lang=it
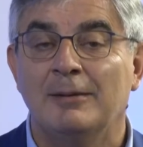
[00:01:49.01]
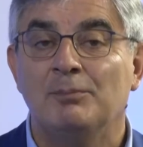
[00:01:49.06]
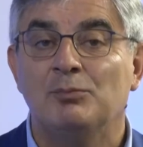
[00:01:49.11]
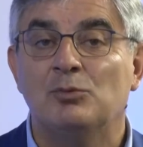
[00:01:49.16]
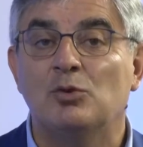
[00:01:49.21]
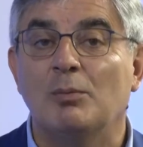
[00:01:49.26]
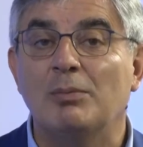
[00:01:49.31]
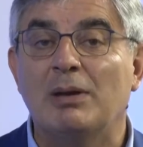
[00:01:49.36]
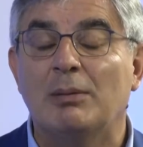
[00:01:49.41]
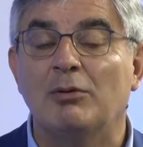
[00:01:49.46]

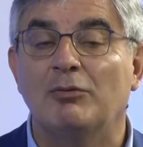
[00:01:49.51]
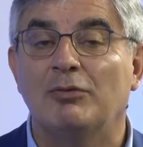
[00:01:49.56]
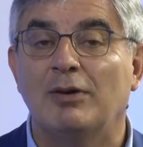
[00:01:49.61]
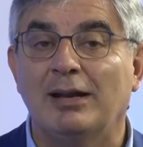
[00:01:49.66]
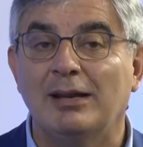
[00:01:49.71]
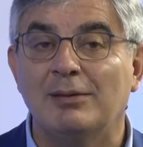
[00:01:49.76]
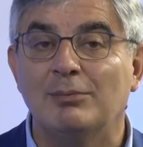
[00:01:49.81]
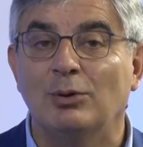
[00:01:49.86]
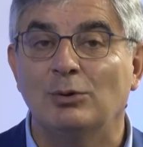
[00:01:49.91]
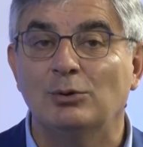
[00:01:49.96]
Dobbiamo
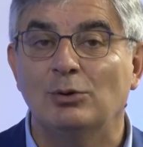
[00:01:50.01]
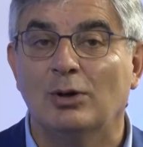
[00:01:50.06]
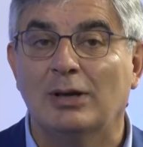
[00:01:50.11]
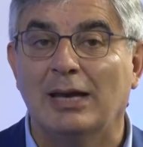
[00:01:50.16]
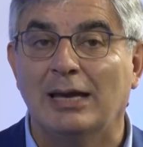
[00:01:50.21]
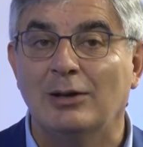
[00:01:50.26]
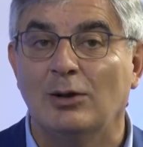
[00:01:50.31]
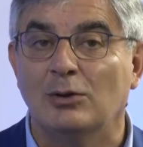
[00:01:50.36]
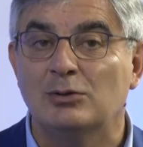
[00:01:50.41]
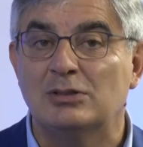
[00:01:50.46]
fare in modo
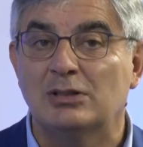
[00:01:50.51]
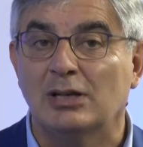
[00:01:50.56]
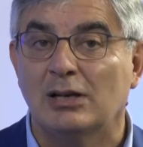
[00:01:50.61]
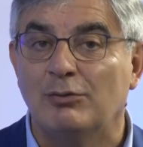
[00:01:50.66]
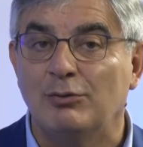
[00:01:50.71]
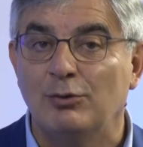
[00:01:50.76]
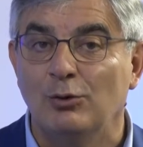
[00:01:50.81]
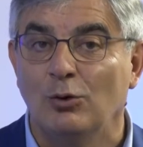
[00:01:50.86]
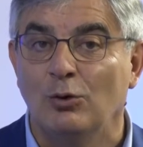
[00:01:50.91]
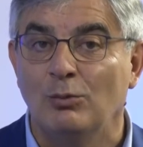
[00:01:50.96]
che i nostri
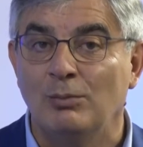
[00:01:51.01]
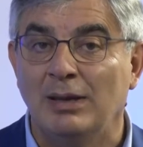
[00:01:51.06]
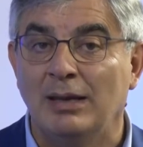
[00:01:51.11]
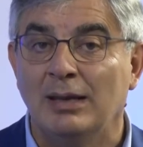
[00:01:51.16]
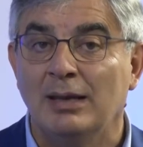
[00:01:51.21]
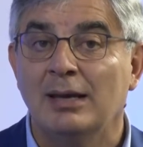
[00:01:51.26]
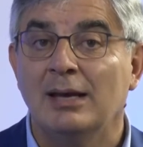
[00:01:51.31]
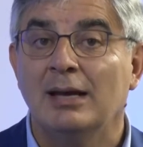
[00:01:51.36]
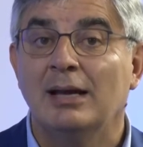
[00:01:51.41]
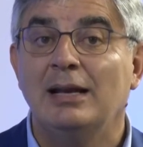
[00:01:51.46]

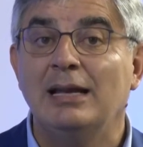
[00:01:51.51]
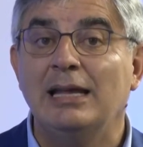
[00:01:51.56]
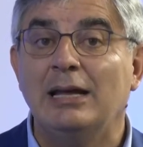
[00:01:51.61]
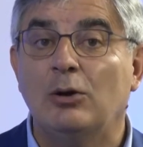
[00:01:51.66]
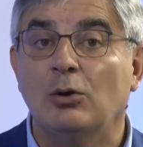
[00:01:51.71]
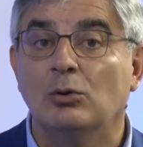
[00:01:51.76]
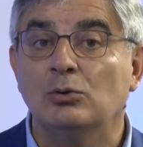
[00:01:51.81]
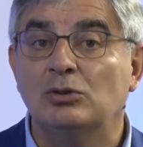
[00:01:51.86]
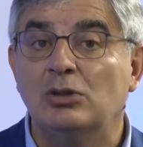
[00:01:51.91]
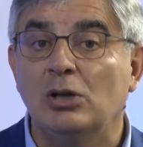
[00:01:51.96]
fiumi li
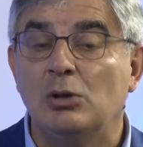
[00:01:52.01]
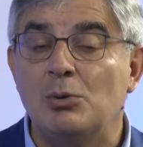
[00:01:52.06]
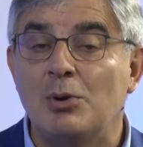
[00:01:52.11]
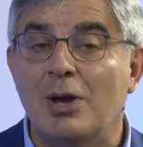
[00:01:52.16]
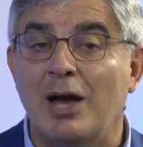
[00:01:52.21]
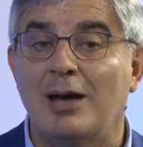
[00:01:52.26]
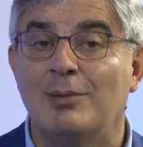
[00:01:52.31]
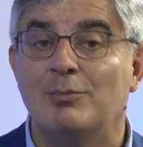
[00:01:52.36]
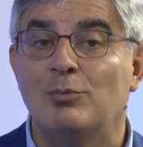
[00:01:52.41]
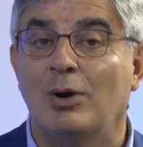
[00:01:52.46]

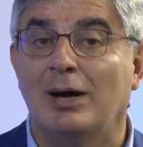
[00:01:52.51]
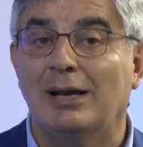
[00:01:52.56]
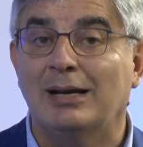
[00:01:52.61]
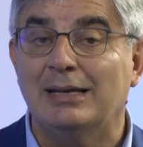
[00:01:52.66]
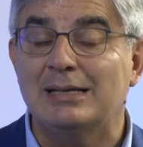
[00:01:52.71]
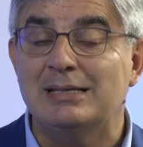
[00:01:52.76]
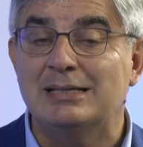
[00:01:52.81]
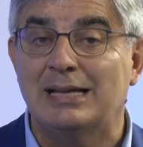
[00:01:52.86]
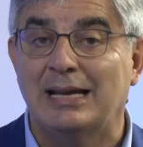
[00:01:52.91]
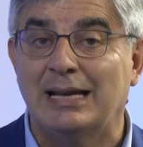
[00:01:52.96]
continuiamo a
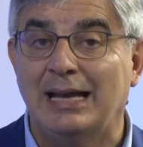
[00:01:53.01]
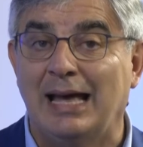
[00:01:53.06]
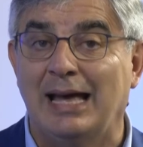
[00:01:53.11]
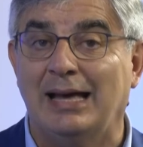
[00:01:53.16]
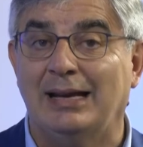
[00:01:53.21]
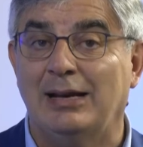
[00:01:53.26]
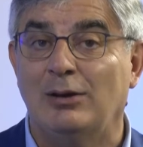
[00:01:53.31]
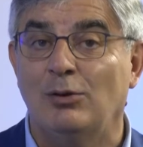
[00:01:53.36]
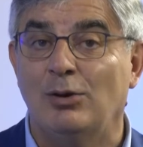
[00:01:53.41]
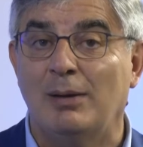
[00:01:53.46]

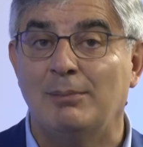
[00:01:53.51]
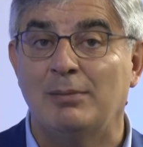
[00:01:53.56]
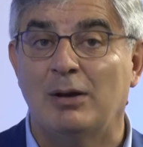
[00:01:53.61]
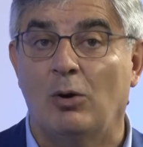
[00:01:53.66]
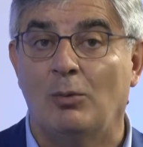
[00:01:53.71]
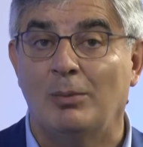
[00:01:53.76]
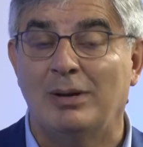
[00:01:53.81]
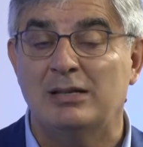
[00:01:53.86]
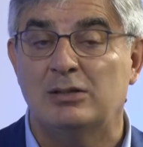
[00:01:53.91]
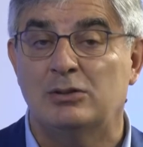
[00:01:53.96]
risanare. Noi
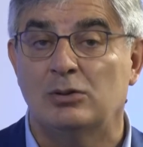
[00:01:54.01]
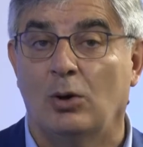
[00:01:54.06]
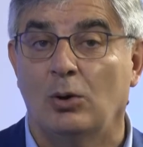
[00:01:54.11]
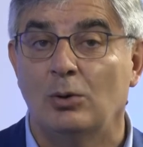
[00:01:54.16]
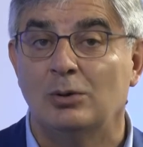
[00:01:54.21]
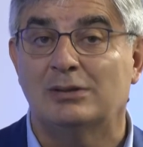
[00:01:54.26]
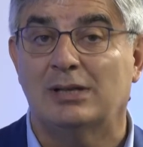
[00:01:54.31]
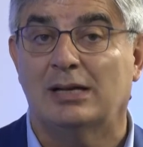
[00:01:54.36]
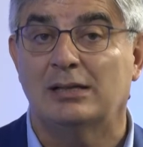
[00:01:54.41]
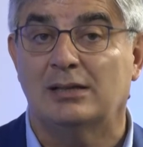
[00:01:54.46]
abbiamo messo
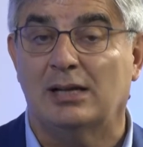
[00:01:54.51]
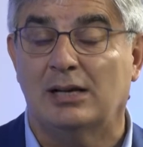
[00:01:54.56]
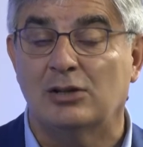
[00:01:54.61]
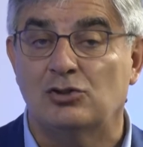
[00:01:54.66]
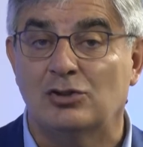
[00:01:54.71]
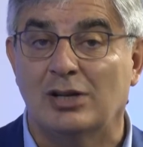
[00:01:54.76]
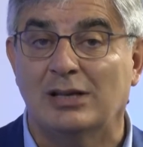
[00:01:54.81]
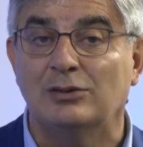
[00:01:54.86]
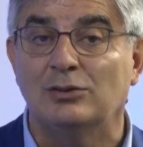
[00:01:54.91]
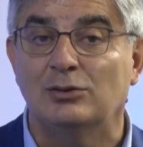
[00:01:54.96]
oltre
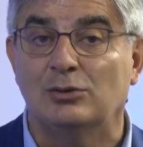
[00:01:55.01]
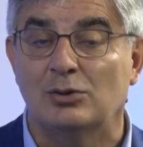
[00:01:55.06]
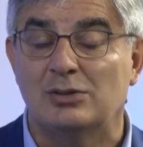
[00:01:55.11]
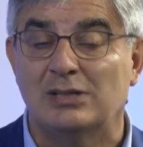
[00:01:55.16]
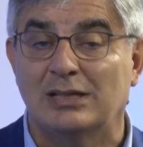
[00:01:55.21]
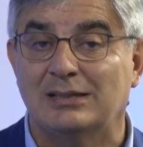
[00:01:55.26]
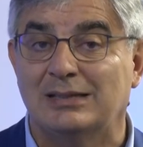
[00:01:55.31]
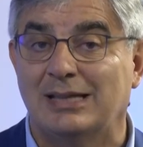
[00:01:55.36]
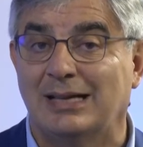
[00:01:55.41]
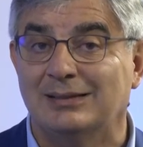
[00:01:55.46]

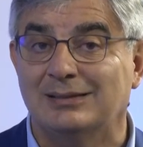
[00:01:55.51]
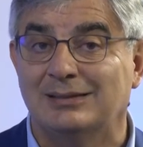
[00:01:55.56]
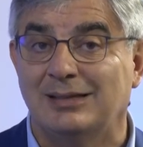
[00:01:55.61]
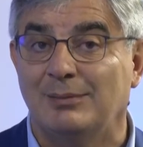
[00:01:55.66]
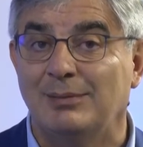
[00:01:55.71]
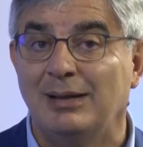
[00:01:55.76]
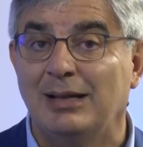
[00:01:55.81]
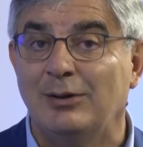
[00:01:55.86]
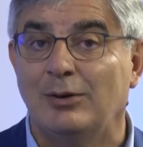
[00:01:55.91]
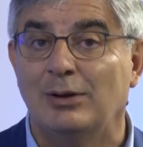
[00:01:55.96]
370
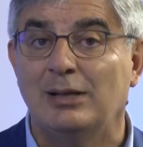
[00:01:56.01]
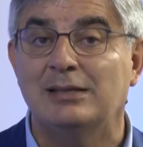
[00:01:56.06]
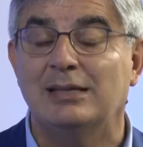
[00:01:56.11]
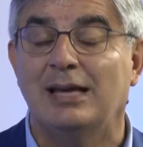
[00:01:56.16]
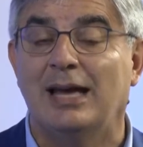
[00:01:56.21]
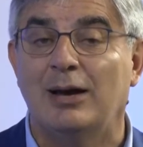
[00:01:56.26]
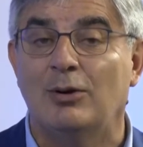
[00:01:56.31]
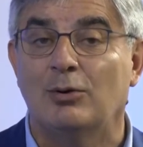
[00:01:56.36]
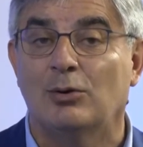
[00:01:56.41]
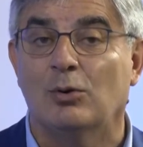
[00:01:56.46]
milioni di
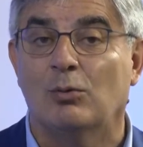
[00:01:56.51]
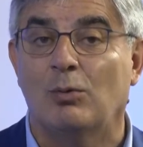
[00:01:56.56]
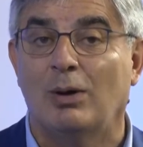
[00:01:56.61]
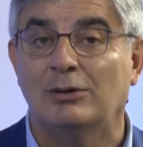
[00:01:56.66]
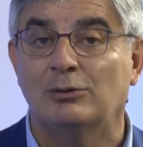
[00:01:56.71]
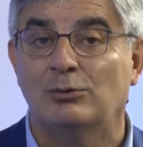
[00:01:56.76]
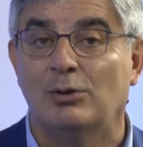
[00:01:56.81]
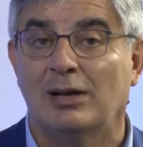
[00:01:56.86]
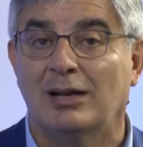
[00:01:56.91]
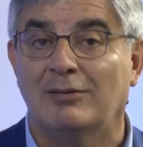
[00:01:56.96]
euro
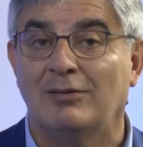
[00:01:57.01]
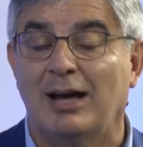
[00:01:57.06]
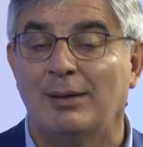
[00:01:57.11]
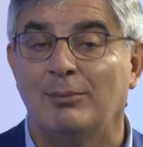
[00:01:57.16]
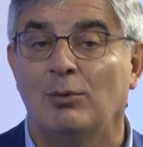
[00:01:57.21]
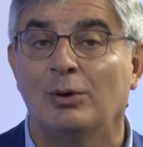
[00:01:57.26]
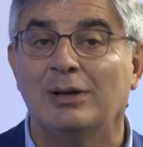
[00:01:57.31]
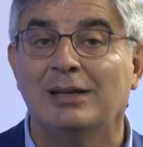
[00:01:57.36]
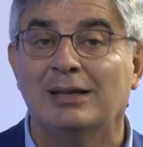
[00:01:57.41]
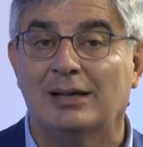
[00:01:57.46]
quando
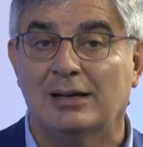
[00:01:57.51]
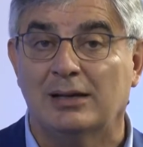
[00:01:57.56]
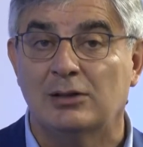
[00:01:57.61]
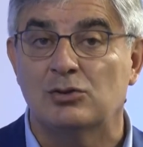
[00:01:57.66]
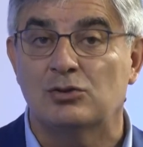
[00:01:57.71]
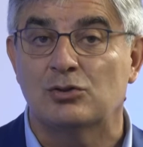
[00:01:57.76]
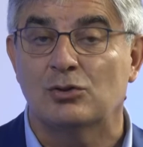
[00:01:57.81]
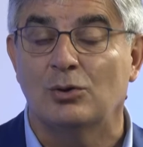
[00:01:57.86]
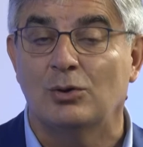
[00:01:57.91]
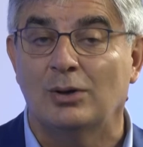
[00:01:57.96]
eravamo in
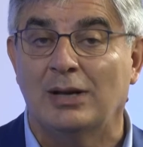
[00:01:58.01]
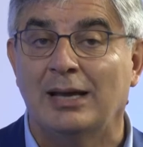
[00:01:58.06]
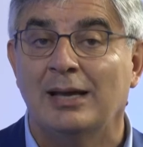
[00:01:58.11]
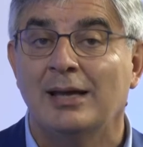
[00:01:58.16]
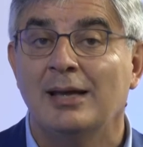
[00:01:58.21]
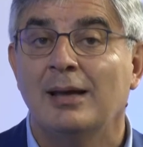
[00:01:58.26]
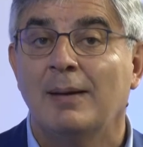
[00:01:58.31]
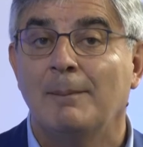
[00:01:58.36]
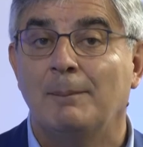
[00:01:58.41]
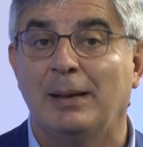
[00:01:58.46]
regione
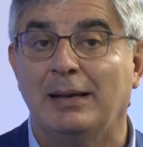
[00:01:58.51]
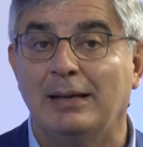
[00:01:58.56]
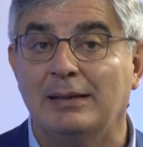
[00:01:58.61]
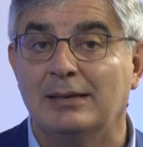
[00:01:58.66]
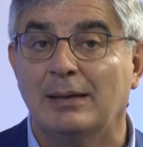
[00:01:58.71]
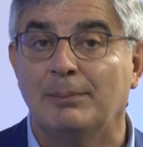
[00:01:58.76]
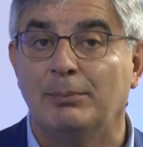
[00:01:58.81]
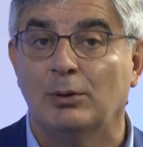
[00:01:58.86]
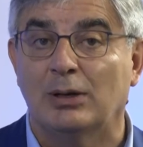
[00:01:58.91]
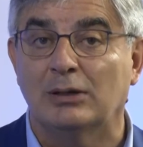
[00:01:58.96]
per i
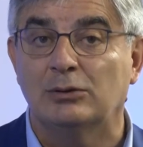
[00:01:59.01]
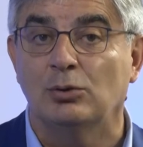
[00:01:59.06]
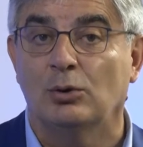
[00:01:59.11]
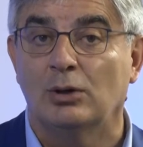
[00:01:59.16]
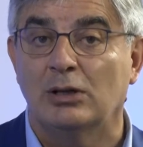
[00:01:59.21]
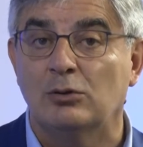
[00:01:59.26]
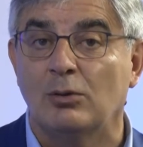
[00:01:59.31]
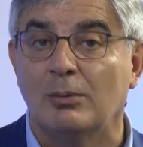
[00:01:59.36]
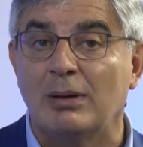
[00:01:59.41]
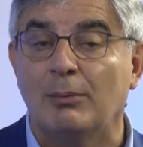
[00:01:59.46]

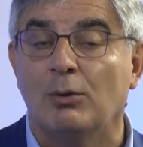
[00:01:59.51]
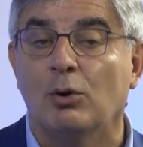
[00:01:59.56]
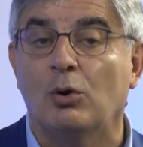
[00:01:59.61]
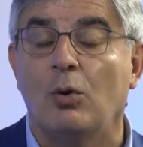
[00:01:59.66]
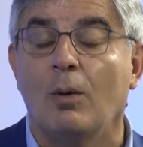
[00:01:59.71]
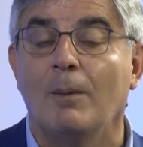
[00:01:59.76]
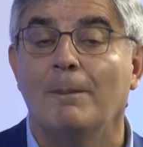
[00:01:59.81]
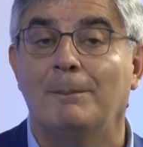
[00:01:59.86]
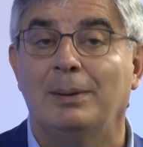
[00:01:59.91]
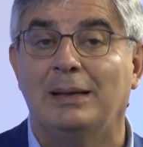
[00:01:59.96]
depuratori. Dobbiamo
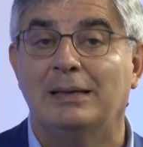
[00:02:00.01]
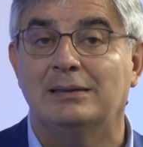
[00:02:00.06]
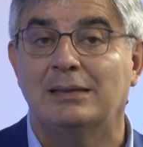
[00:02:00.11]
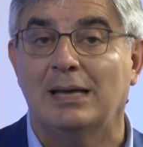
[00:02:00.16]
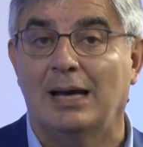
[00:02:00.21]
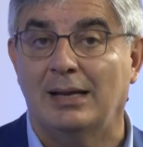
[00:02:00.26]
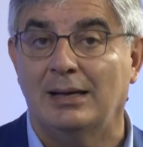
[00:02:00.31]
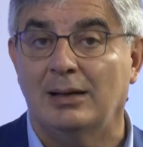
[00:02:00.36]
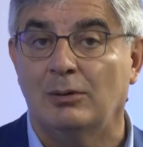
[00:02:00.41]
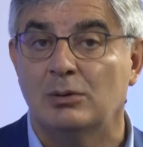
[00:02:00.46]

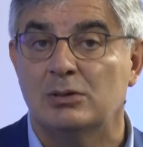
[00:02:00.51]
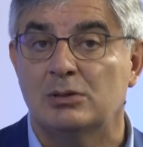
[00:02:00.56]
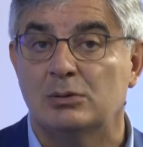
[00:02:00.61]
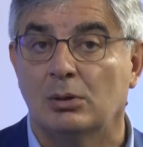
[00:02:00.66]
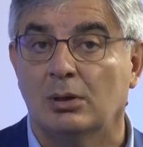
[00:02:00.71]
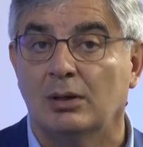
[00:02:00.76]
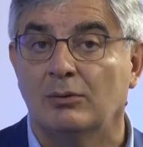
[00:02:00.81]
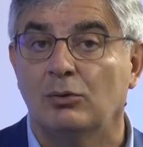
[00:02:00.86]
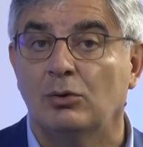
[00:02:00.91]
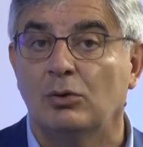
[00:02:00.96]
completare
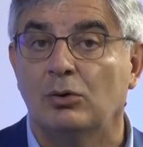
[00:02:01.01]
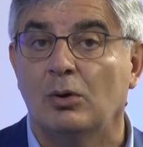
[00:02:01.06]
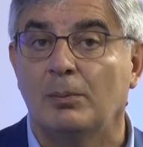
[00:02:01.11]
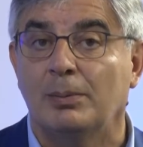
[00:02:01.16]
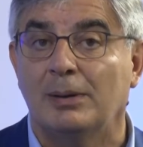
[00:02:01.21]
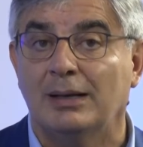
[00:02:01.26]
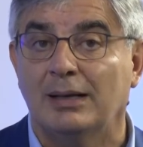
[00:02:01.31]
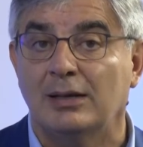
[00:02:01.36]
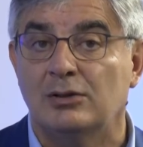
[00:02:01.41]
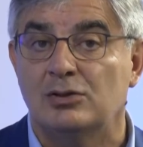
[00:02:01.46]
questo lavoro
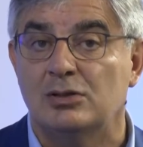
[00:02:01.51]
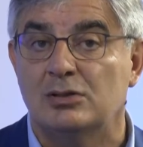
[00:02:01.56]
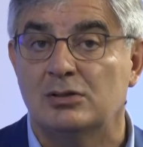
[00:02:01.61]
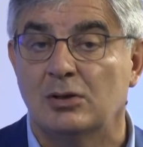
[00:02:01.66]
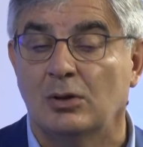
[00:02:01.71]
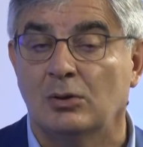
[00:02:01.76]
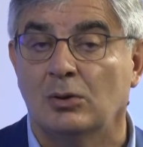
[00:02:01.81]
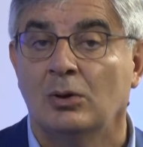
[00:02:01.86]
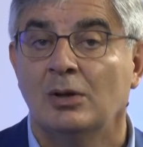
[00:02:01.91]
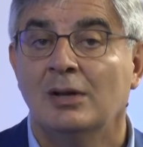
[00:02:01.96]
perché ci
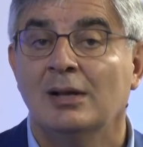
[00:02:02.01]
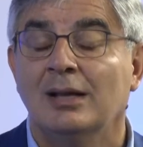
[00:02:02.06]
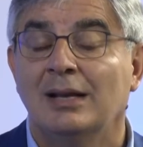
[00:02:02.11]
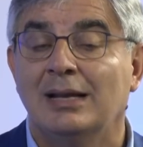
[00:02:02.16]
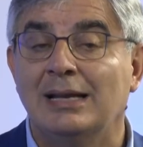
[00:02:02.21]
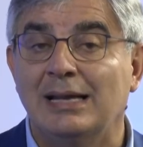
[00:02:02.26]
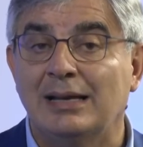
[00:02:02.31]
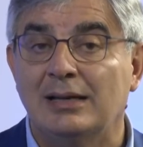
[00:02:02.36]
sono le